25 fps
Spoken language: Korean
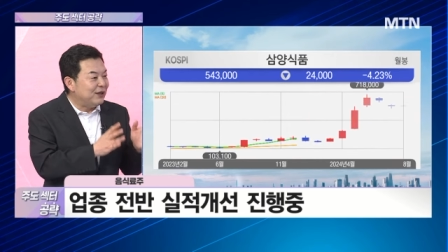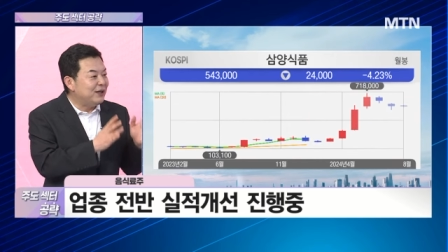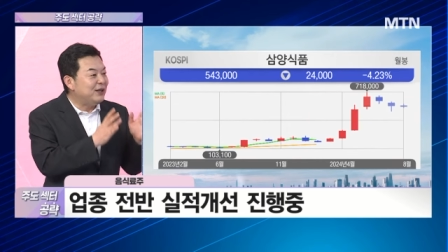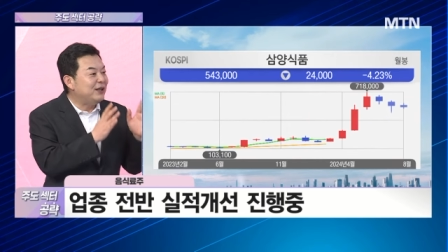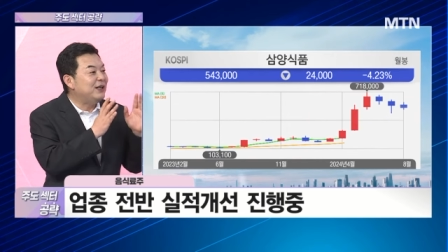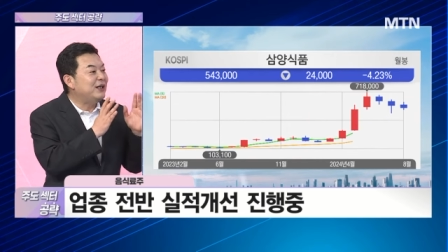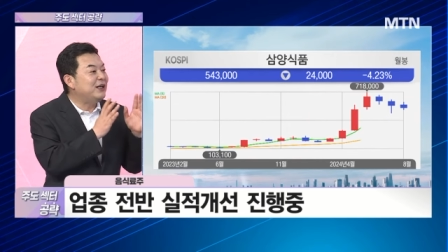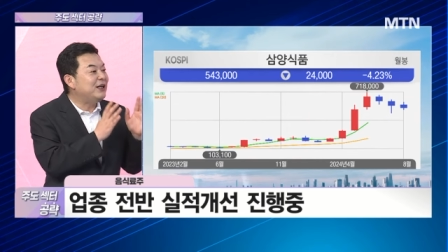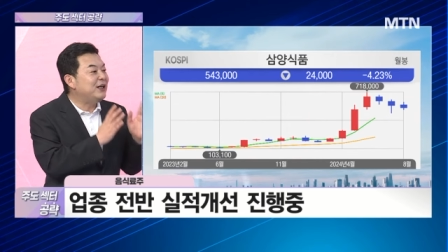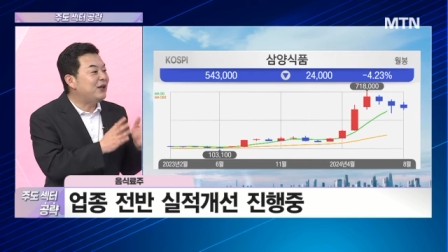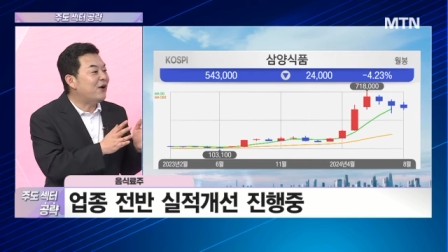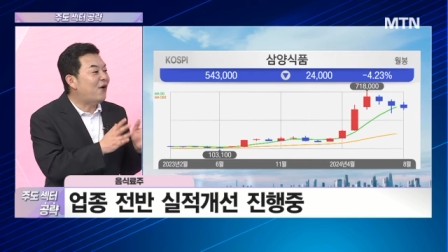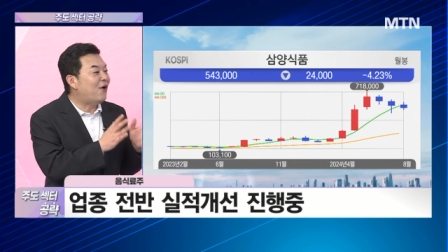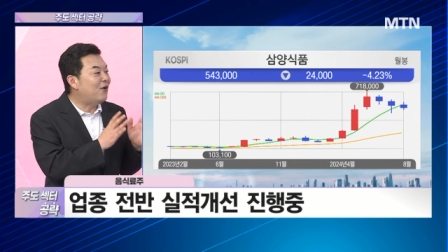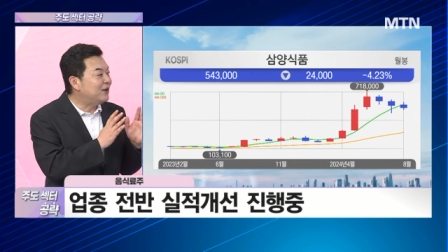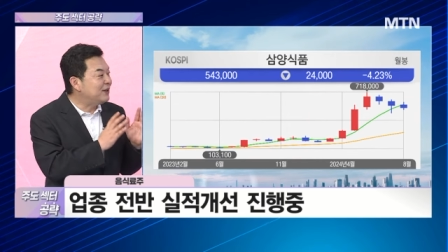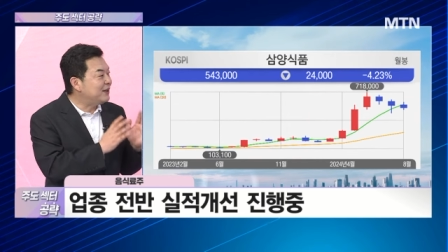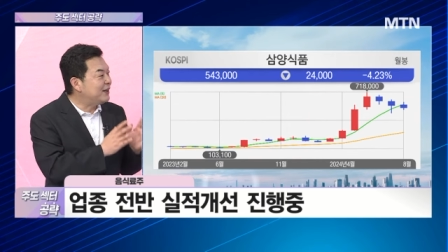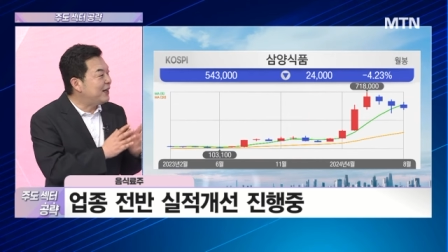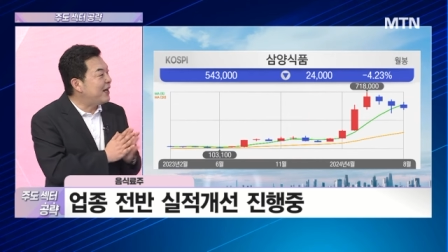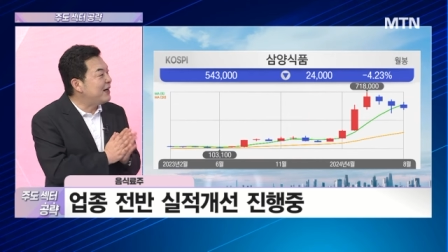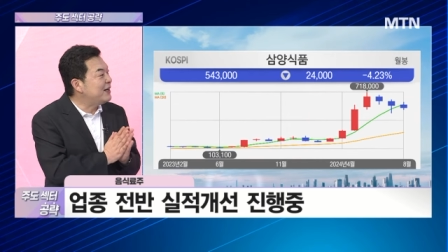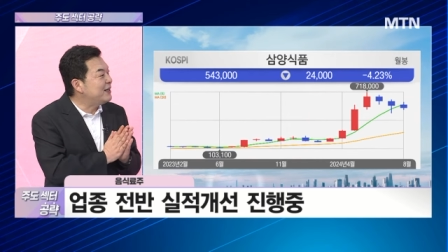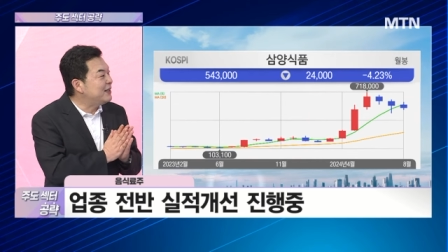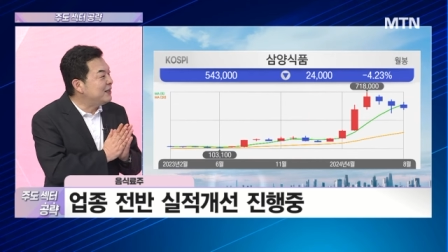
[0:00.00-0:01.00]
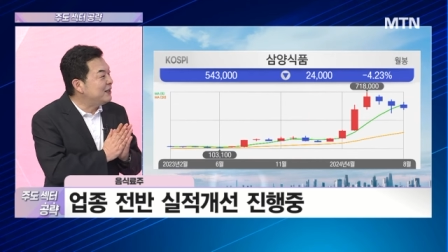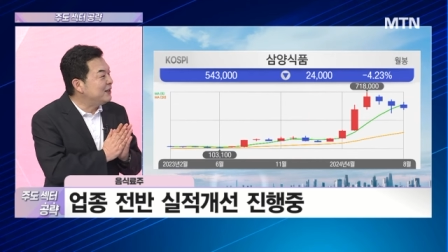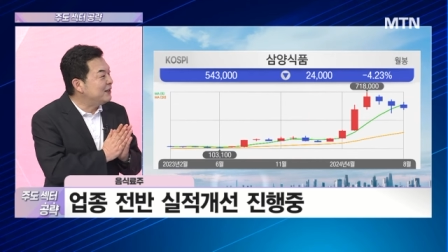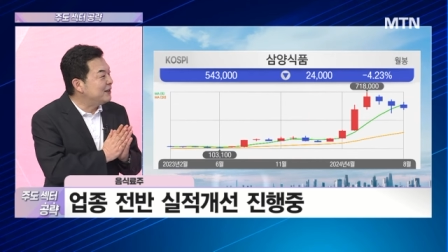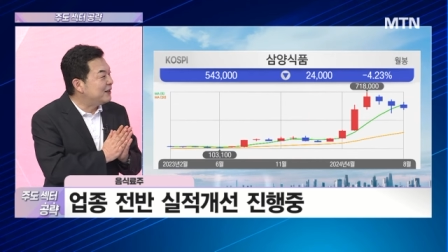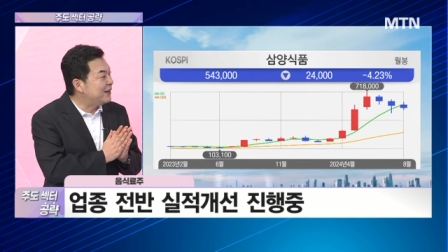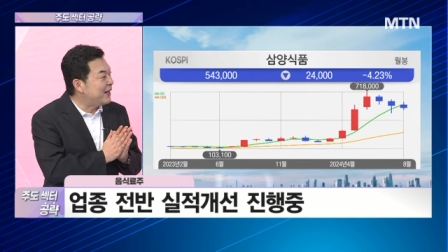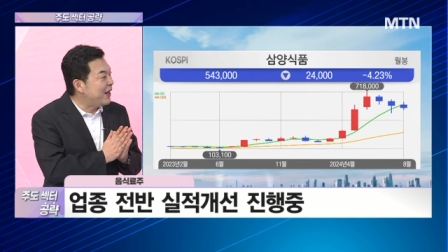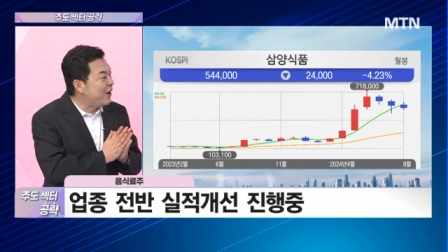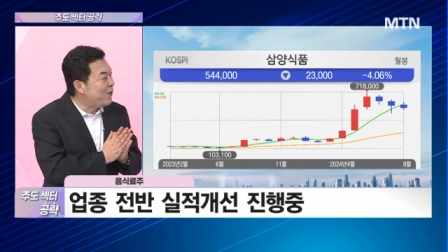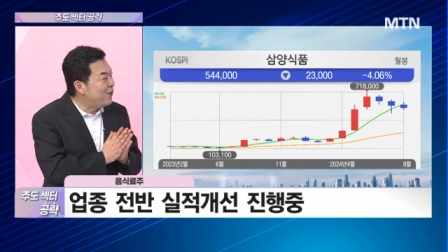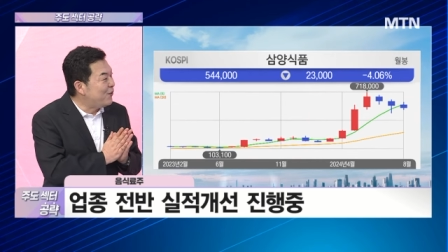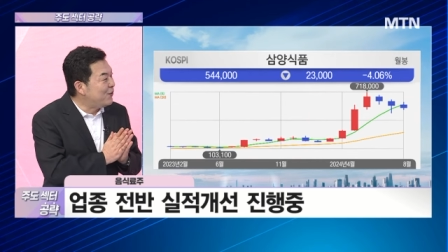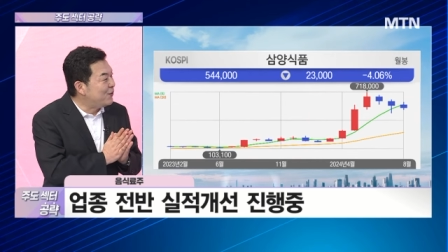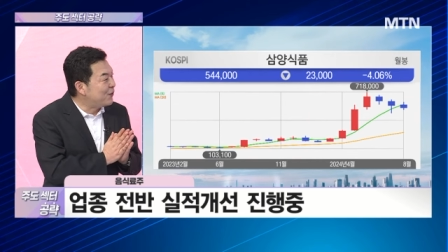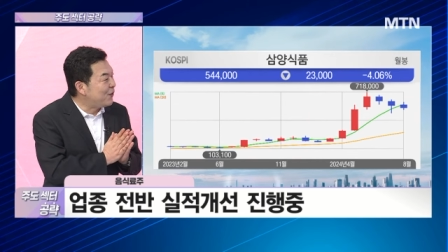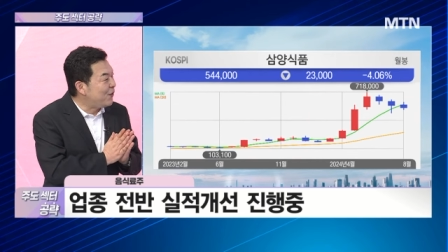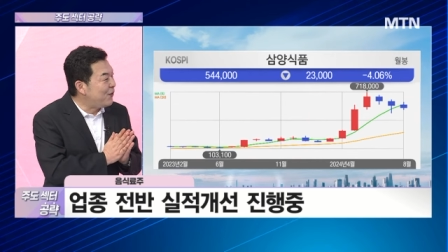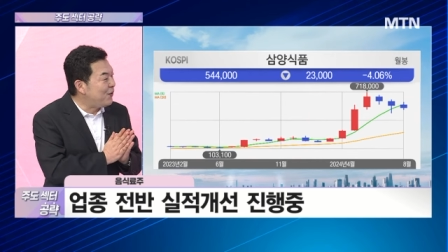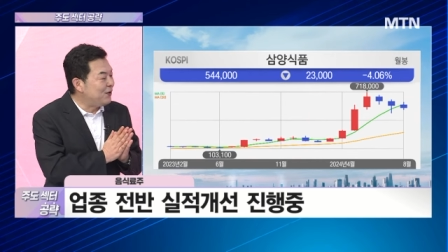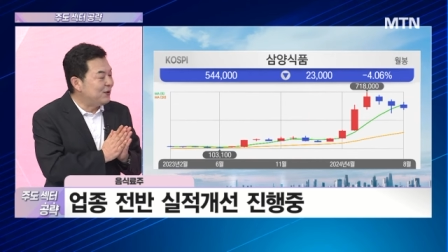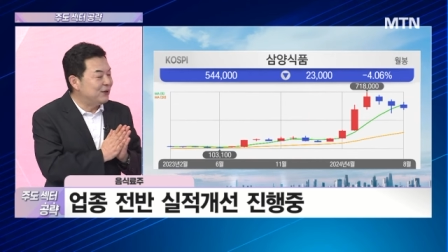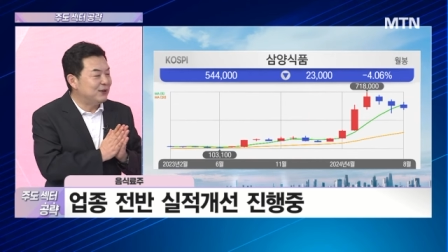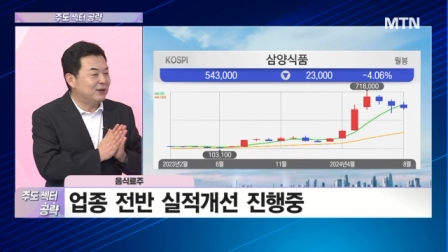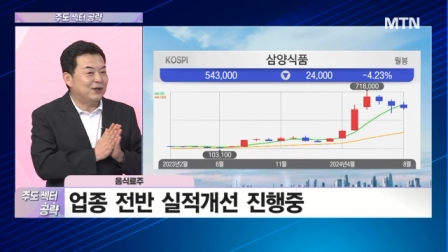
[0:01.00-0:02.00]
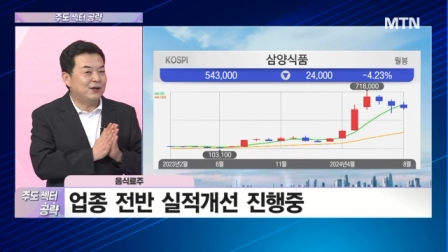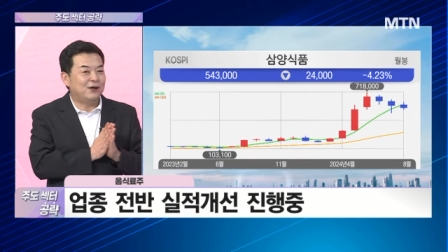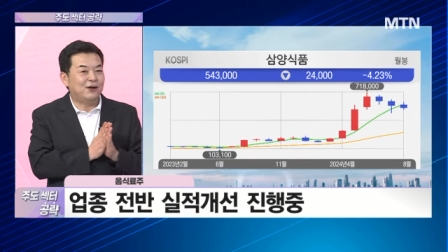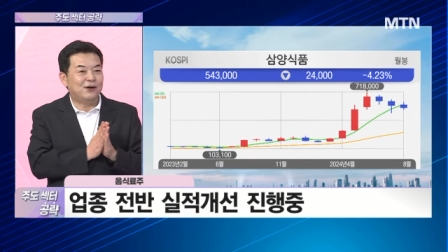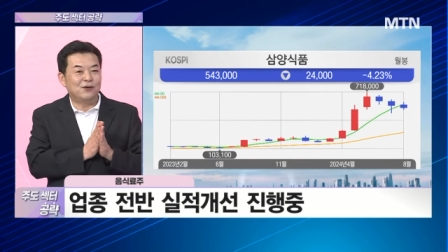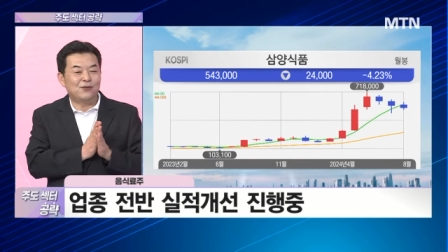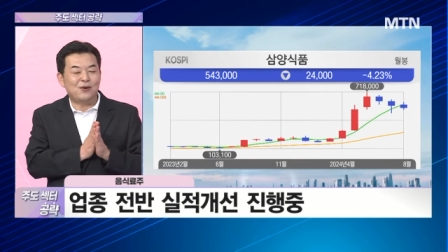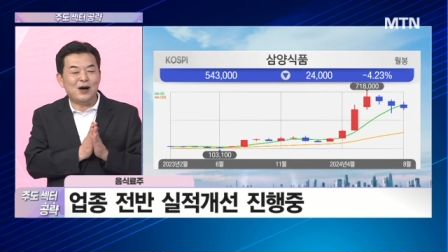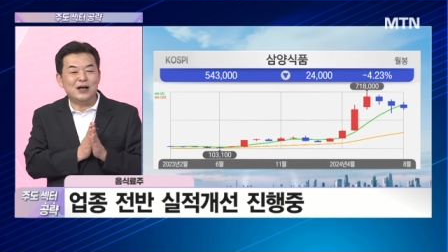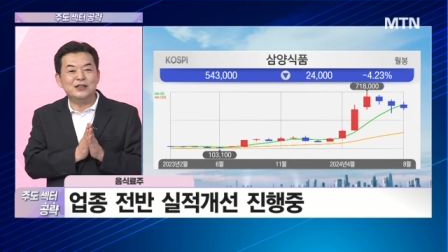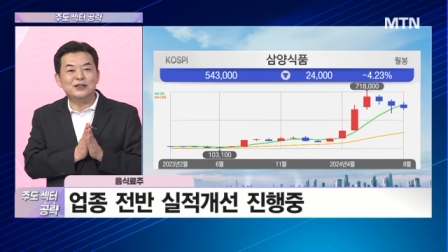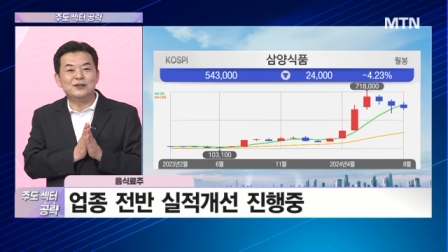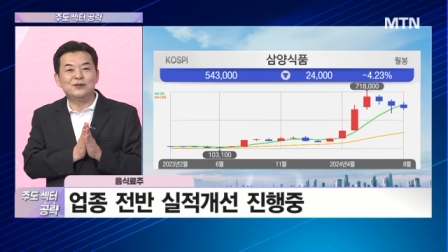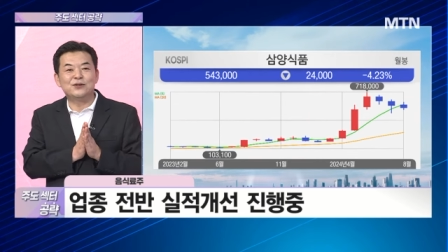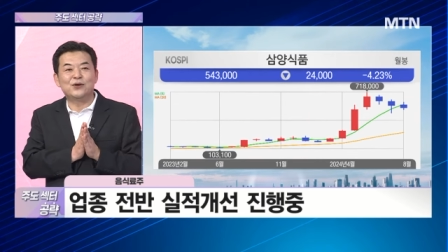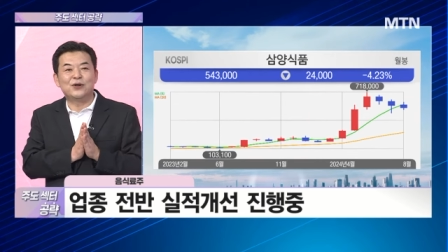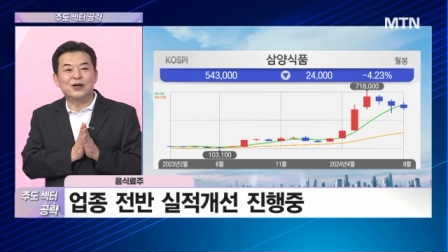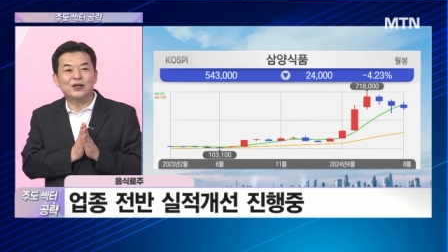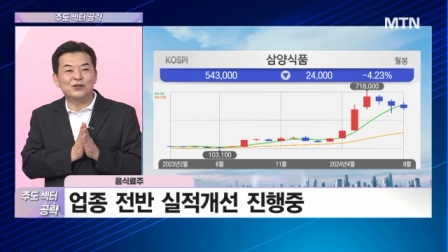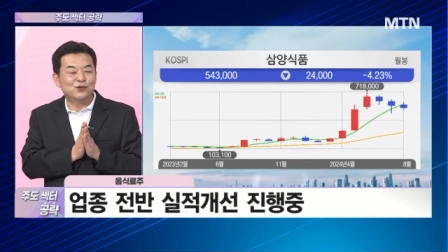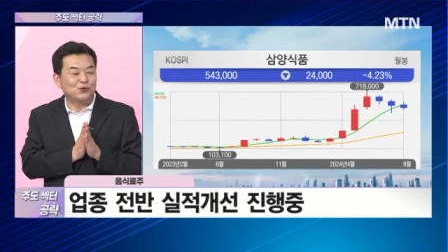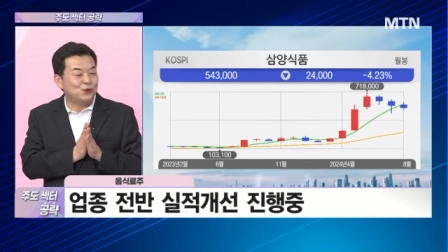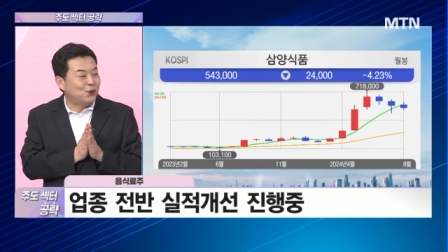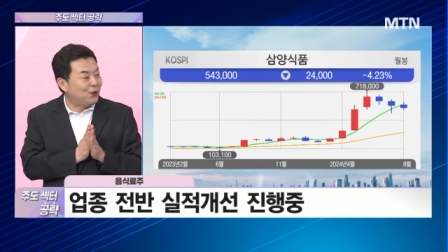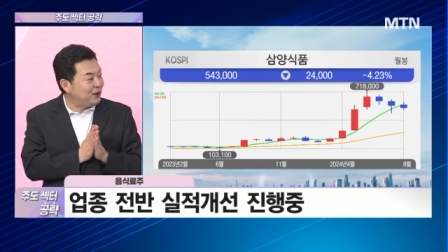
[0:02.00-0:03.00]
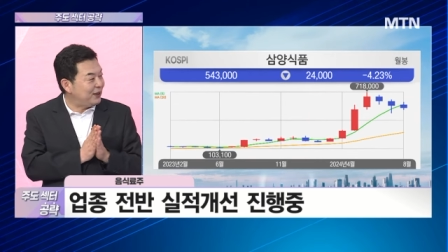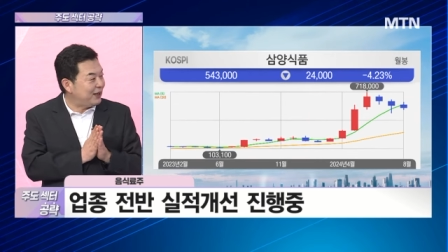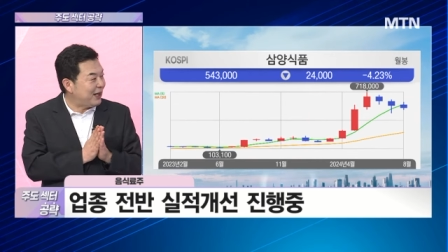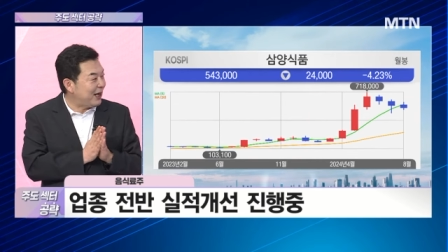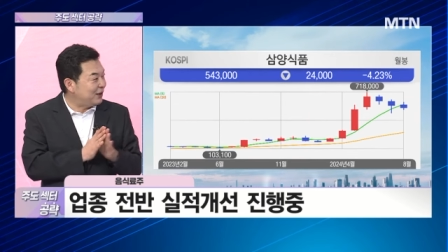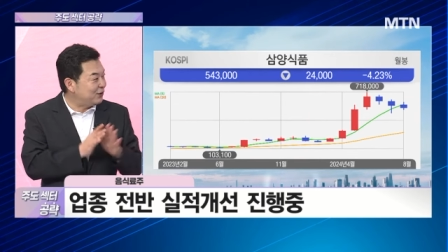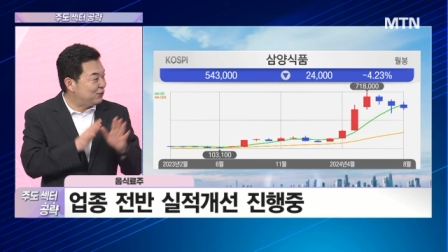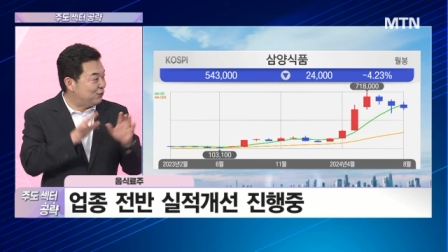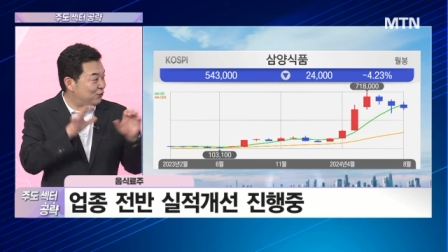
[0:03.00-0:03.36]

이 형태의 내용으로 어, 관심권에 두고 있다.